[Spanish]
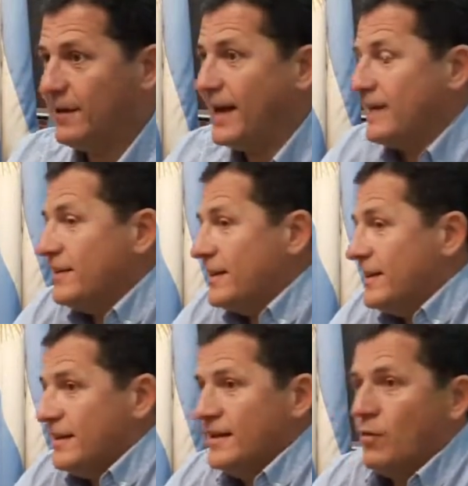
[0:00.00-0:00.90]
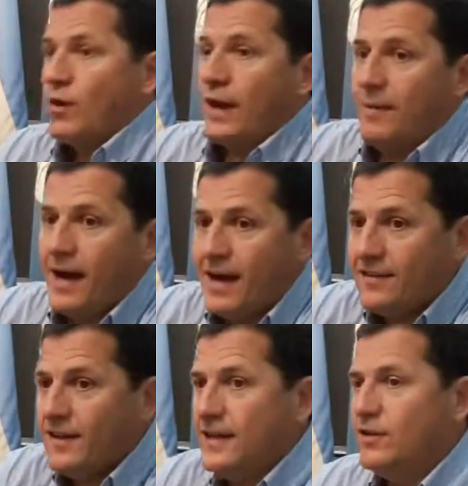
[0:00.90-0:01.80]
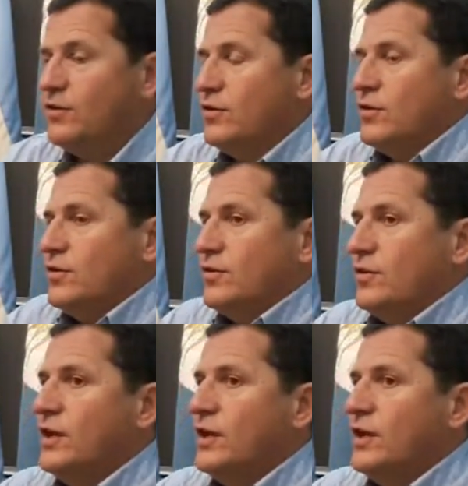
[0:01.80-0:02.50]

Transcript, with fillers: van a hacer, o que las vas a hacer y no, no, no.